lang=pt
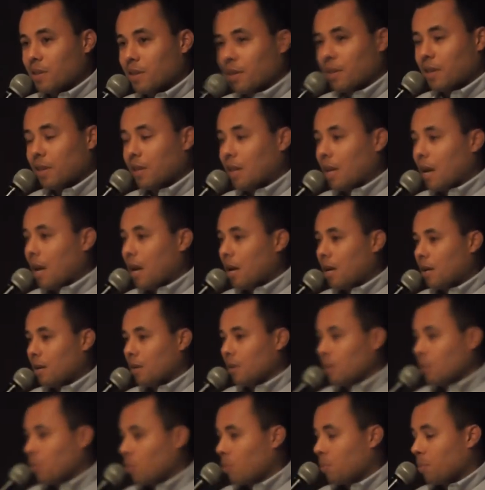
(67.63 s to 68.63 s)
com
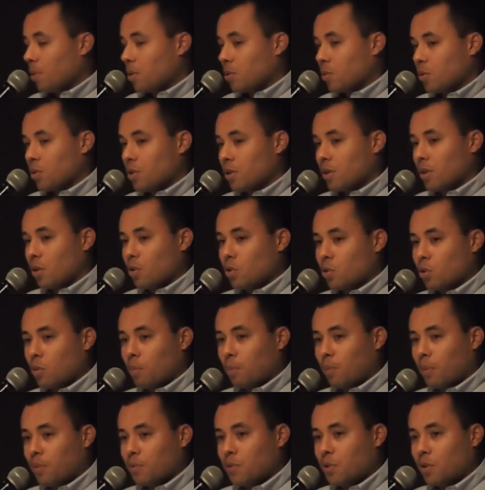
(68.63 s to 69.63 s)
informações dos
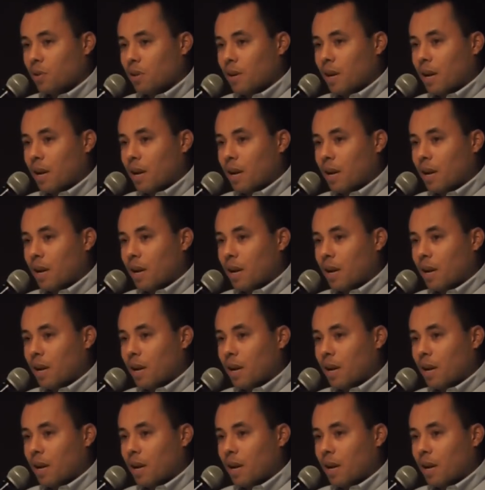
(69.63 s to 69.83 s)
adversários.